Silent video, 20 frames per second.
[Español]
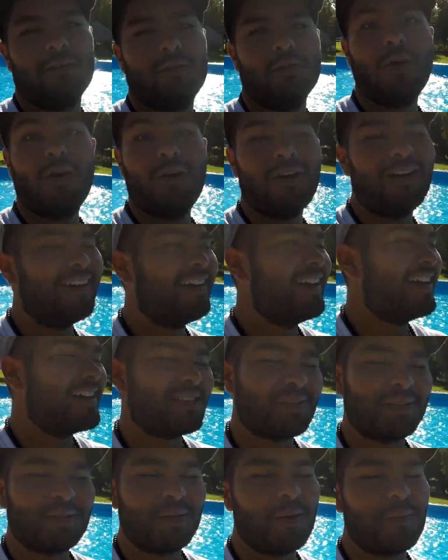No,
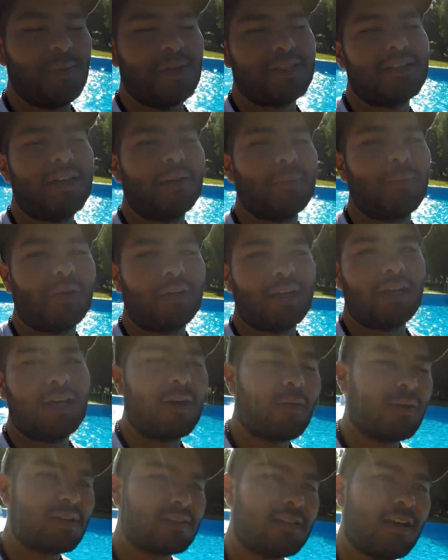eso no va a pasar porque el
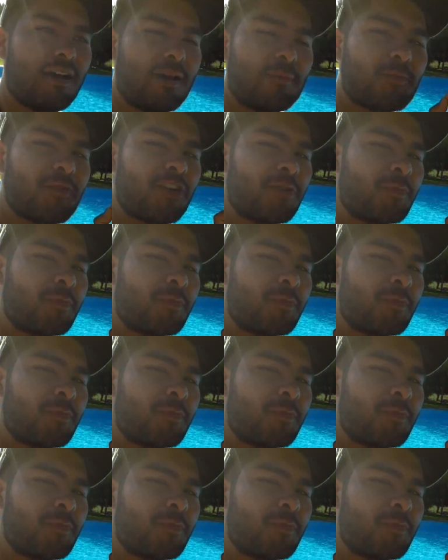agua está